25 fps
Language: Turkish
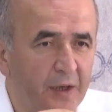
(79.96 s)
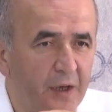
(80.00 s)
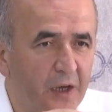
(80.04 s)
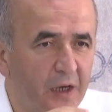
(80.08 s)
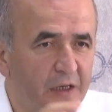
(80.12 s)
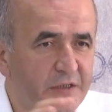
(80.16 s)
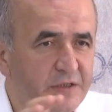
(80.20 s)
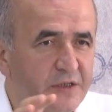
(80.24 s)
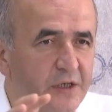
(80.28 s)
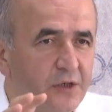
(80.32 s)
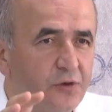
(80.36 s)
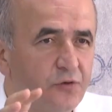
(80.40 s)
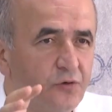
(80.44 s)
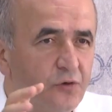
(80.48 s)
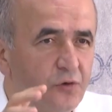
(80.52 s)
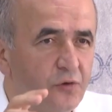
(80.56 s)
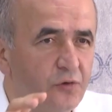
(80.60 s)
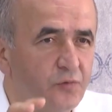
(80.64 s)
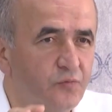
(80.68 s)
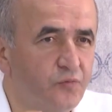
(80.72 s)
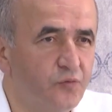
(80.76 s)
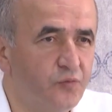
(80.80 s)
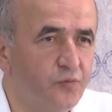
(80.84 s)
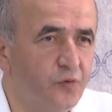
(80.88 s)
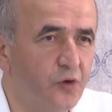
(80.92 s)
Hazar
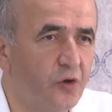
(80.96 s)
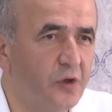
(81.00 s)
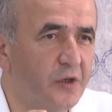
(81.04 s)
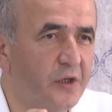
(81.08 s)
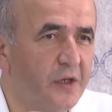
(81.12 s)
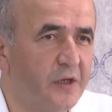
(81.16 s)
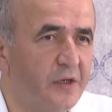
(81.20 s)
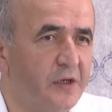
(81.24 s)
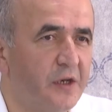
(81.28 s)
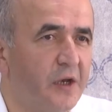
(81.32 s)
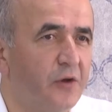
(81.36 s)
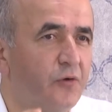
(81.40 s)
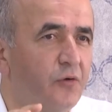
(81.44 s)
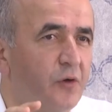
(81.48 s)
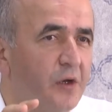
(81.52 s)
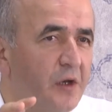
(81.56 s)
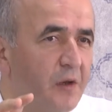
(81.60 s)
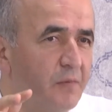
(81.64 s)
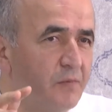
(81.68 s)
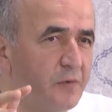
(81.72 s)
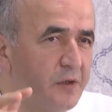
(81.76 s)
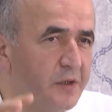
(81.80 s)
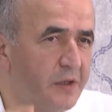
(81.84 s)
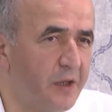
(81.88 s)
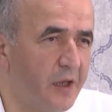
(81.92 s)
Gölü bu bölgenin en
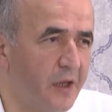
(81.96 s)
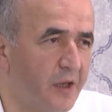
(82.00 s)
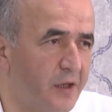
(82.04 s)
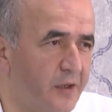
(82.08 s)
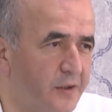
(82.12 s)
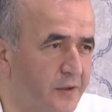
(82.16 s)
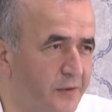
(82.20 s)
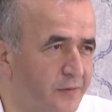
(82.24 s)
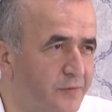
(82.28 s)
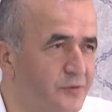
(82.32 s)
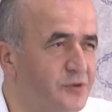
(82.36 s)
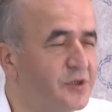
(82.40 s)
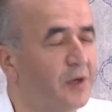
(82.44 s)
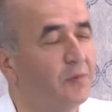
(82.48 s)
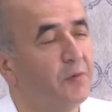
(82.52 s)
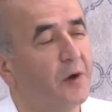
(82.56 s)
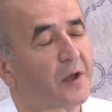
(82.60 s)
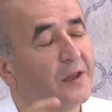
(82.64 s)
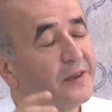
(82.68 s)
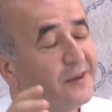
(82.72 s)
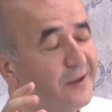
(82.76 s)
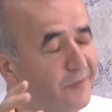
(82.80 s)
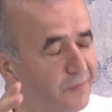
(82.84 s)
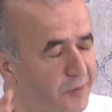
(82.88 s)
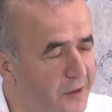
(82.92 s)
önemli değer.
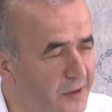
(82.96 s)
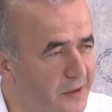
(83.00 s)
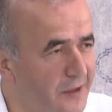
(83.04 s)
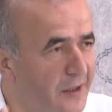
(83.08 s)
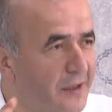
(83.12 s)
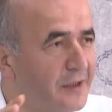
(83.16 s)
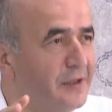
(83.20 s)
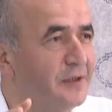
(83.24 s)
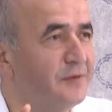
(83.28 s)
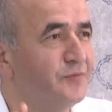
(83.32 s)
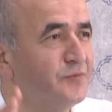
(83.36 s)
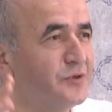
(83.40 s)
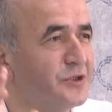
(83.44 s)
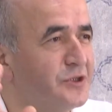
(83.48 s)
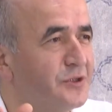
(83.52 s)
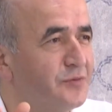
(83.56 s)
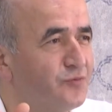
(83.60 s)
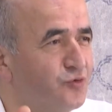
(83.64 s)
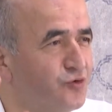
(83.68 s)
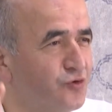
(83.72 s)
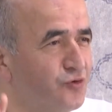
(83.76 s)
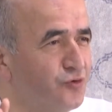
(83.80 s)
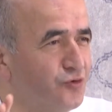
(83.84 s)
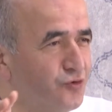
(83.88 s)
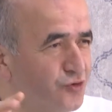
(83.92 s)
Zamanında ben de
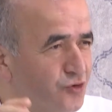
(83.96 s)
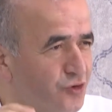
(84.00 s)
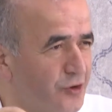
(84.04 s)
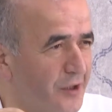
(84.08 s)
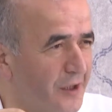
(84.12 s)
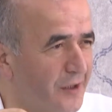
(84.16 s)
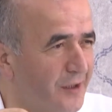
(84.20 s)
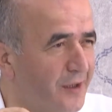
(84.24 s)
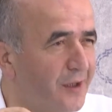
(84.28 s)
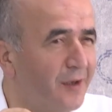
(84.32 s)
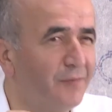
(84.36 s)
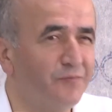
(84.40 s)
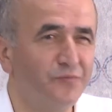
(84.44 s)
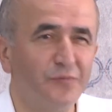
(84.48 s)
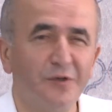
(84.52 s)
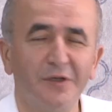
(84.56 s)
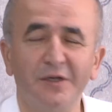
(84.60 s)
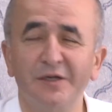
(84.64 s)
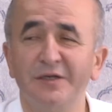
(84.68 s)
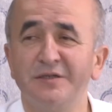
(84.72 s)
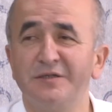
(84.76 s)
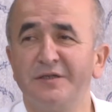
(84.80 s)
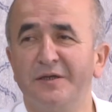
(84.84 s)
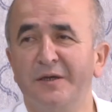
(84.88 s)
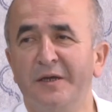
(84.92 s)
girmiştim çünkü üçteyken bir
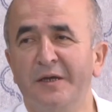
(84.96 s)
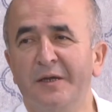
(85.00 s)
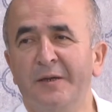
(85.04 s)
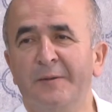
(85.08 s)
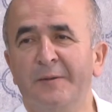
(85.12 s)
kez.